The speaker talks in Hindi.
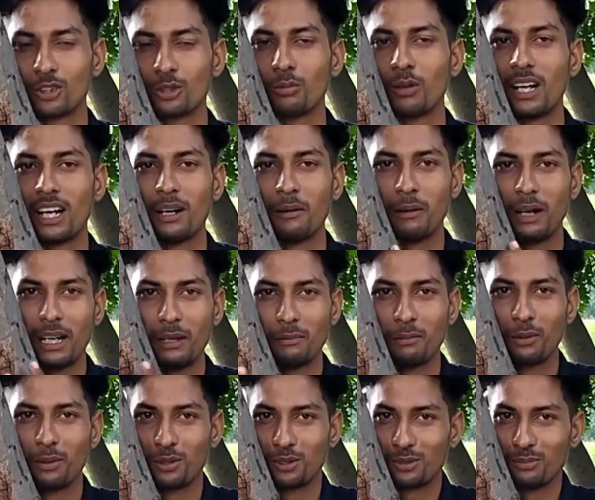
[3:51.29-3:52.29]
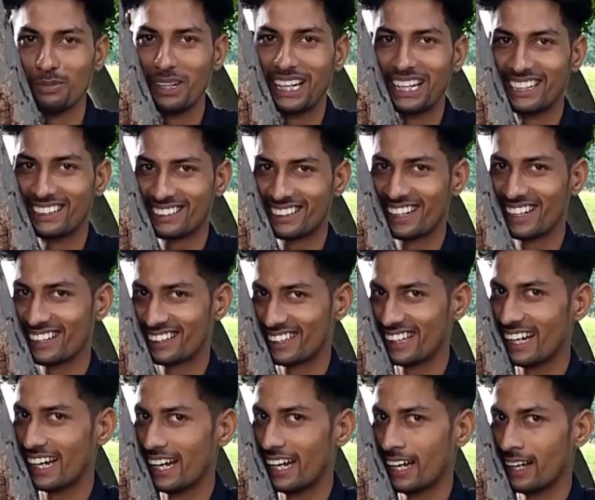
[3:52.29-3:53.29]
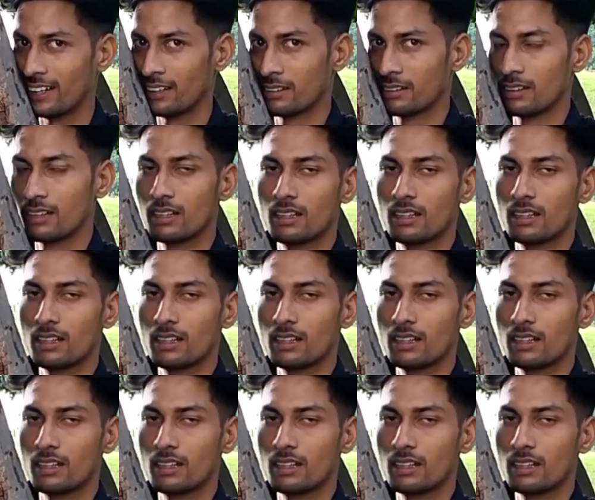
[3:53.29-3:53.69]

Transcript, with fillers: तुम्हारा भाई बहुत मेहनत करता है